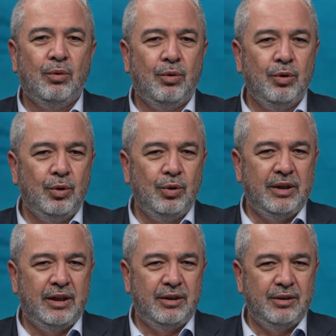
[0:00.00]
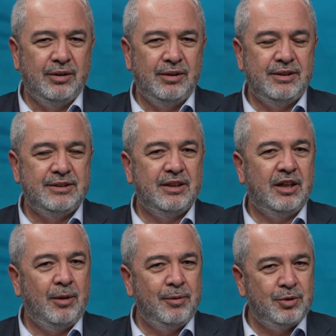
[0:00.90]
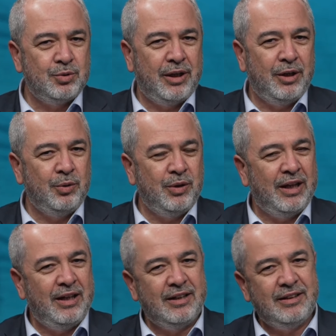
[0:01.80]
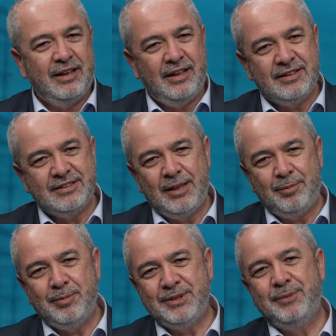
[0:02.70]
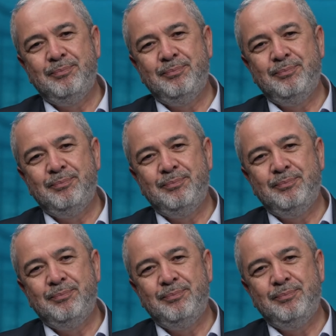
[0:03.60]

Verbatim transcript: o yolda istikamet üzere yürüyenlerden eylesin hepimizi.